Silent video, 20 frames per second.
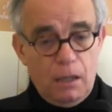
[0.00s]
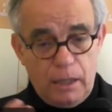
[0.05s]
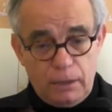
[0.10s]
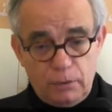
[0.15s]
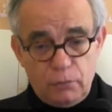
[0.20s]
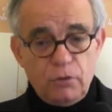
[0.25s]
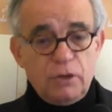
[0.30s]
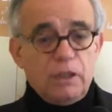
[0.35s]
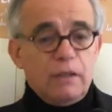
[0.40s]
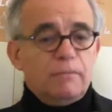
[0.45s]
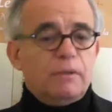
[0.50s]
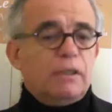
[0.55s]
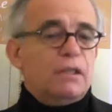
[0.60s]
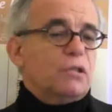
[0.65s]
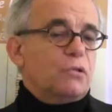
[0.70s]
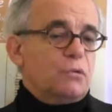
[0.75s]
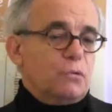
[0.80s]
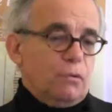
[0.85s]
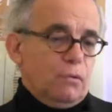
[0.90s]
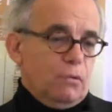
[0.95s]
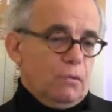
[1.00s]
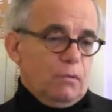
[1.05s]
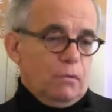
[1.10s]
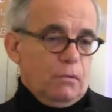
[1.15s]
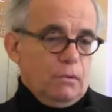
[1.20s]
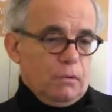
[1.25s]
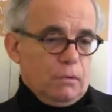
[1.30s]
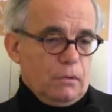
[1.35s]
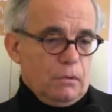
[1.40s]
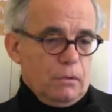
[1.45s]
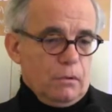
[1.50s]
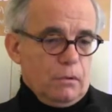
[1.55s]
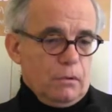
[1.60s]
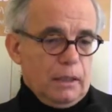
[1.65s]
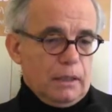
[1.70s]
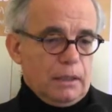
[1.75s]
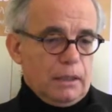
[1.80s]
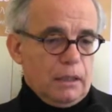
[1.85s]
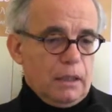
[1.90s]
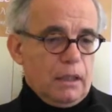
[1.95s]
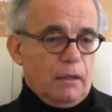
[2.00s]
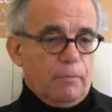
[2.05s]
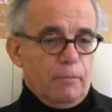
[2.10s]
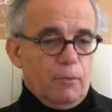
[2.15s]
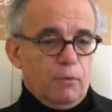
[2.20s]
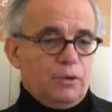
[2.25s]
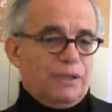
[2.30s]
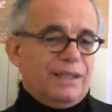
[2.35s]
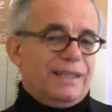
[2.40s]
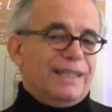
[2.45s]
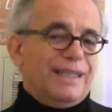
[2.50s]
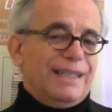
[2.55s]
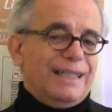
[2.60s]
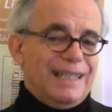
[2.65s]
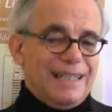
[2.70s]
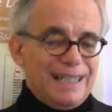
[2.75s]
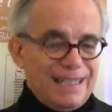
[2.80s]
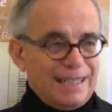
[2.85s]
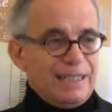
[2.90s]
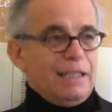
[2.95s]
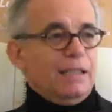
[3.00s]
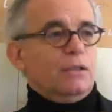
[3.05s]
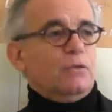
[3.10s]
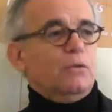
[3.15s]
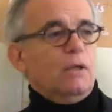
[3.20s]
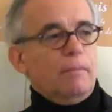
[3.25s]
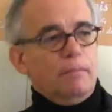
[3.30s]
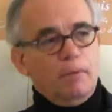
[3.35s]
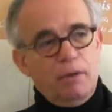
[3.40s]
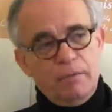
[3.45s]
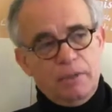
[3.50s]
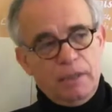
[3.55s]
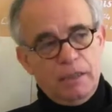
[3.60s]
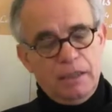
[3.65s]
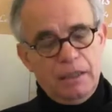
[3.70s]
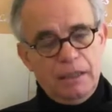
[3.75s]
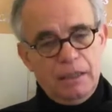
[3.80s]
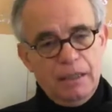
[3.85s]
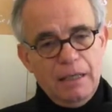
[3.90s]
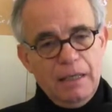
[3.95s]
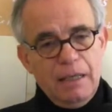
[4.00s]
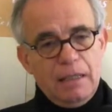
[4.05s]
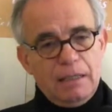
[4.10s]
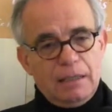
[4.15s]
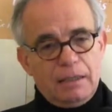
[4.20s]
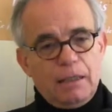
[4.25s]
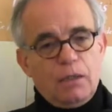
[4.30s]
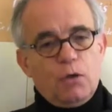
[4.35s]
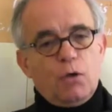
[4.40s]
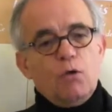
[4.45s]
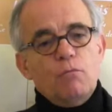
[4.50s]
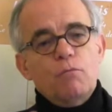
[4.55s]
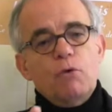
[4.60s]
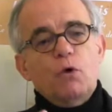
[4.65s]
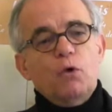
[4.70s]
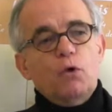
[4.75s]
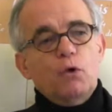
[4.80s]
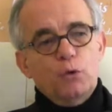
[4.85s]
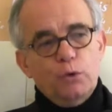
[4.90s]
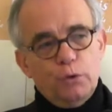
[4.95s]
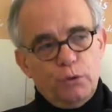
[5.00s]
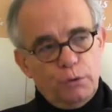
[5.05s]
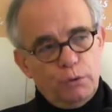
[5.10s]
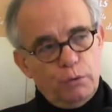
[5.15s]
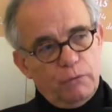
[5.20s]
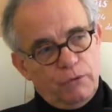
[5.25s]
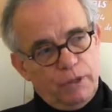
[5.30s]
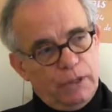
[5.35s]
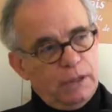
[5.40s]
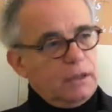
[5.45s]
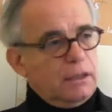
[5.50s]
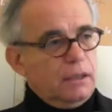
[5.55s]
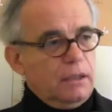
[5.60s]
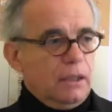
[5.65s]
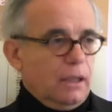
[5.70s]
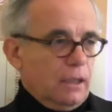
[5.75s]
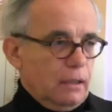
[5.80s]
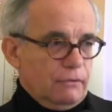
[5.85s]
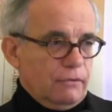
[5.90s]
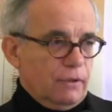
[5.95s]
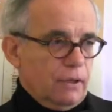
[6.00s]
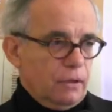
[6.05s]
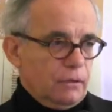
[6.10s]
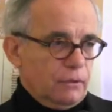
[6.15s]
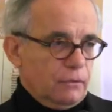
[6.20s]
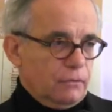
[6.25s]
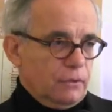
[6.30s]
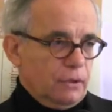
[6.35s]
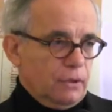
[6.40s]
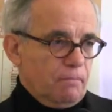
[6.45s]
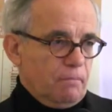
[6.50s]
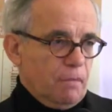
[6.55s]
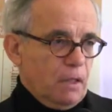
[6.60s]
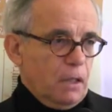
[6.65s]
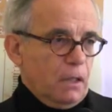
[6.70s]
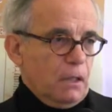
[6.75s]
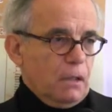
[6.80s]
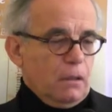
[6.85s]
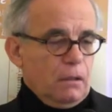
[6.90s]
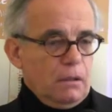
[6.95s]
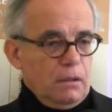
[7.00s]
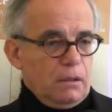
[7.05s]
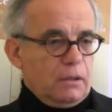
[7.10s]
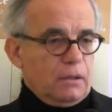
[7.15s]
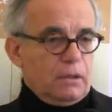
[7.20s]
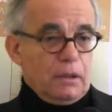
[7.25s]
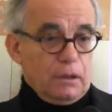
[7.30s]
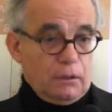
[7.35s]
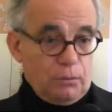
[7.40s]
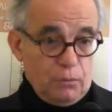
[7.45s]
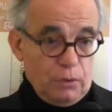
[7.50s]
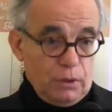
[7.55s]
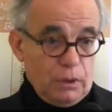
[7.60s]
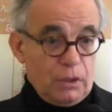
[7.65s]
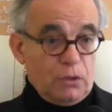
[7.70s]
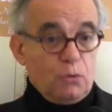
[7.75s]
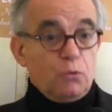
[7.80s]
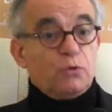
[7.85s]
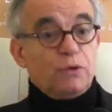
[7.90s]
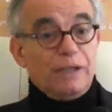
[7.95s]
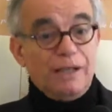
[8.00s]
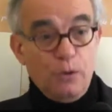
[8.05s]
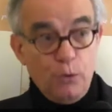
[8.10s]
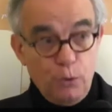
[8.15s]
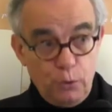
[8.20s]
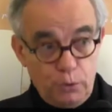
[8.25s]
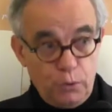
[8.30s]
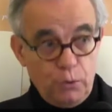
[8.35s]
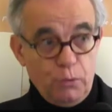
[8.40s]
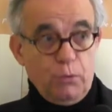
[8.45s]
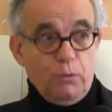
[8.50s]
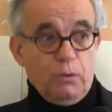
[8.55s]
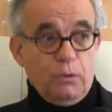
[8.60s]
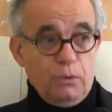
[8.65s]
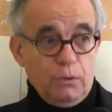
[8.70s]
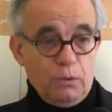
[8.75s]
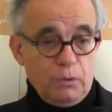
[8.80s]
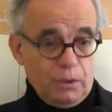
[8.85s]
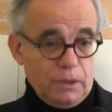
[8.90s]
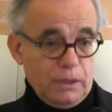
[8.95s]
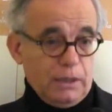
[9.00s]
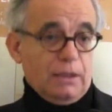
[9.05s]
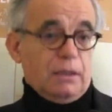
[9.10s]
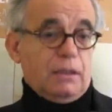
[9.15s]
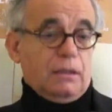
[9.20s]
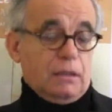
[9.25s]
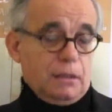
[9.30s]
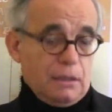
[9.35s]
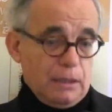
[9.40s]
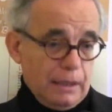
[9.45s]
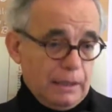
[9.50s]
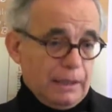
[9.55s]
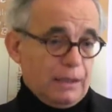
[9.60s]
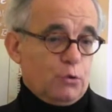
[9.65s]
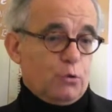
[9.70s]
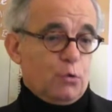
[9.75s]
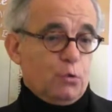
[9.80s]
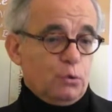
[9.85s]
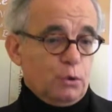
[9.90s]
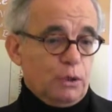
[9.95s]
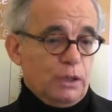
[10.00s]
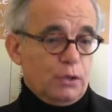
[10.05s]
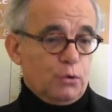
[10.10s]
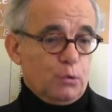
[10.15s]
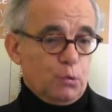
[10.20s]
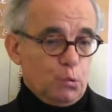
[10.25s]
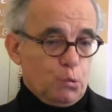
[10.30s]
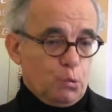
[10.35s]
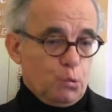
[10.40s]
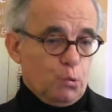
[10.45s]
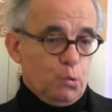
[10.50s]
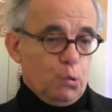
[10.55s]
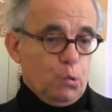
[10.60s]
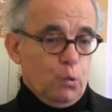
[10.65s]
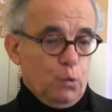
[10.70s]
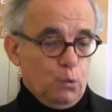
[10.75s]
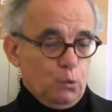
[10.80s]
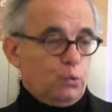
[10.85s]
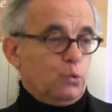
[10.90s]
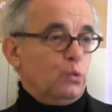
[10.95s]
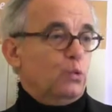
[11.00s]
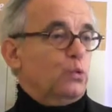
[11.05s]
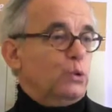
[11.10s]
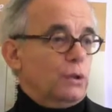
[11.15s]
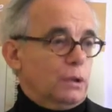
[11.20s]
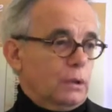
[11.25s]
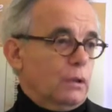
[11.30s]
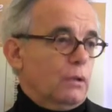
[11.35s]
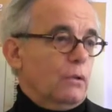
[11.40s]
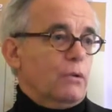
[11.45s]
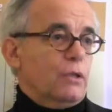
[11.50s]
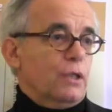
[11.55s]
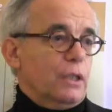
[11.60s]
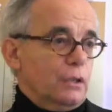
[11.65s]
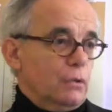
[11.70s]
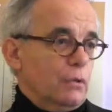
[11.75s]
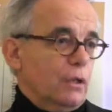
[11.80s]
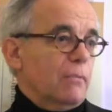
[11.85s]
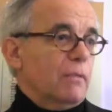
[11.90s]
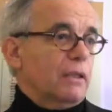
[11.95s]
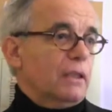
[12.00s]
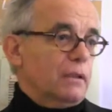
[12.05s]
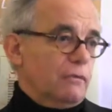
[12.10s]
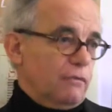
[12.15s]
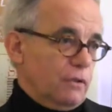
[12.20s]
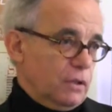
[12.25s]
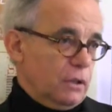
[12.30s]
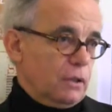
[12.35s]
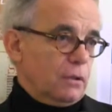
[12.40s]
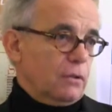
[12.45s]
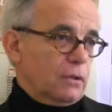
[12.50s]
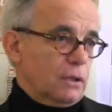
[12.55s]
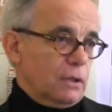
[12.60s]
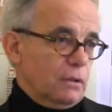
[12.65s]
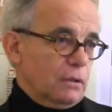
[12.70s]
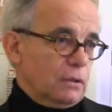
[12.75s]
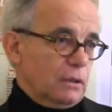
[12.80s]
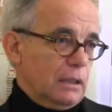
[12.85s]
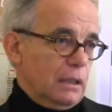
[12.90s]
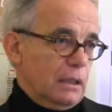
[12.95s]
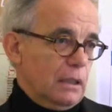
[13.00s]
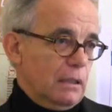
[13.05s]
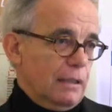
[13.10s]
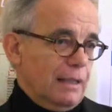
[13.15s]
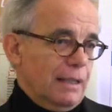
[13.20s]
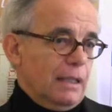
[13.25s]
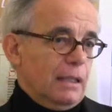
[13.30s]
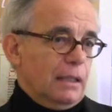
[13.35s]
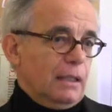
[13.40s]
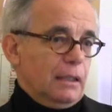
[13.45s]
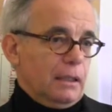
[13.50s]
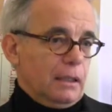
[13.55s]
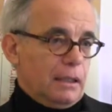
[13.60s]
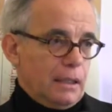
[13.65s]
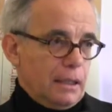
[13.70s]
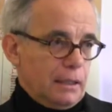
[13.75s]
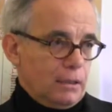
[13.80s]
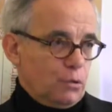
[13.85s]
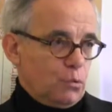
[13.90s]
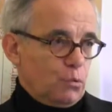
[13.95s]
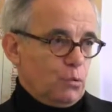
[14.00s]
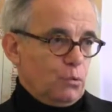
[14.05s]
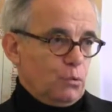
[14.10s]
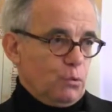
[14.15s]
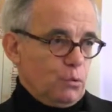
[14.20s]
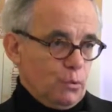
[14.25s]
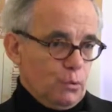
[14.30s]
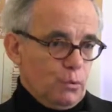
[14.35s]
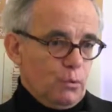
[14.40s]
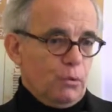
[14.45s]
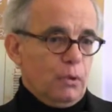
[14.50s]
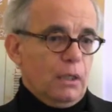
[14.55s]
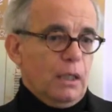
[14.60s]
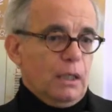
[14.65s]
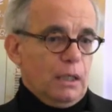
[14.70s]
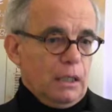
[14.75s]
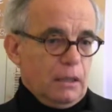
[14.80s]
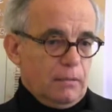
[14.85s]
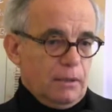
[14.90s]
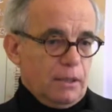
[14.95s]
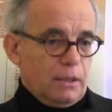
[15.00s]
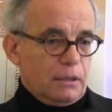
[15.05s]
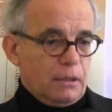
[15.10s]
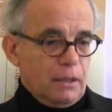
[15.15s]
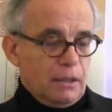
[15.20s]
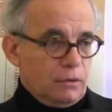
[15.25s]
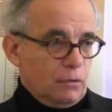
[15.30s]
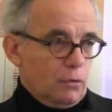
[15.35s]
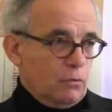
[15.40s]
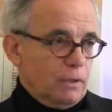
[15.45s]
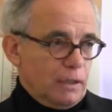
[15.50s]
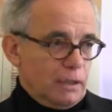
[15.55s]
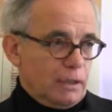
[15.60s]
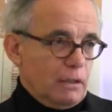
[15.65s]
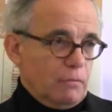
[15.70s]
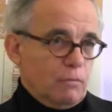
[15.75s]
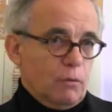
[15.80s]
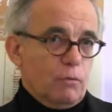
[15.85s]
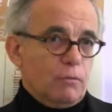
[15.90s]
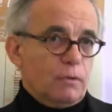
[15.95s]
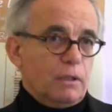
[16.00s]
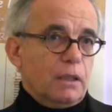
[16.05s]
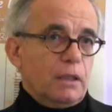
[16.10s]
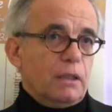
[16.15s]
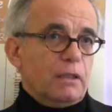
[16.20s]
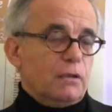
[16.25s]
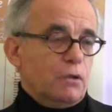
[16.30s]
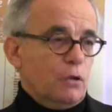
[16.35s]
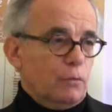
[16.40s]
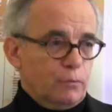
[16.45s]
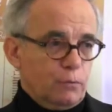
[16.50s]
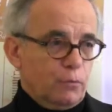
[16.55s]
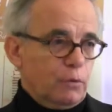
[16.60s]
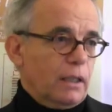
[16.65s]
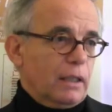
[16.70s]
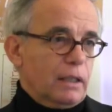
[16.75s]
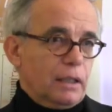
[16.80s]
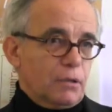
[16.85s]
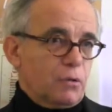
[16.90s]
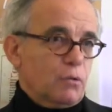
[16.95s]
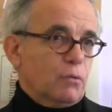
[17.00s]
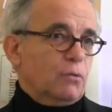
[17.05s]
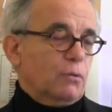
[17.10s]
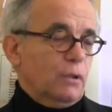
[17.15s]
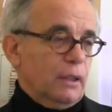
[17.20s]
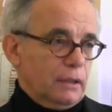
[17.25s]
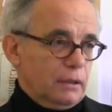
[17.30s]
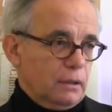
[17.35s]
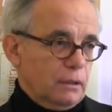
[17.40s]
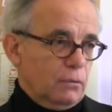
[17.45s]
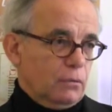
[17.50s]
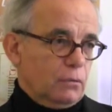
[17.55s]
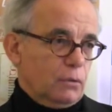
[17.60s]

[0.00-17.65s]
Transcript: La deuxième question euh, que Heidegger pose et qui est distincte de la première, c'est comment le Dieu vient-il à la philosophie C'est une question, c'est le Dieu. Donc c'est la question des structures ontothéologiques de la métaphysique occidentale et qu'est-ce que Dieu Eh bien, c'est les maximum qui résorbe toute la question de l'être.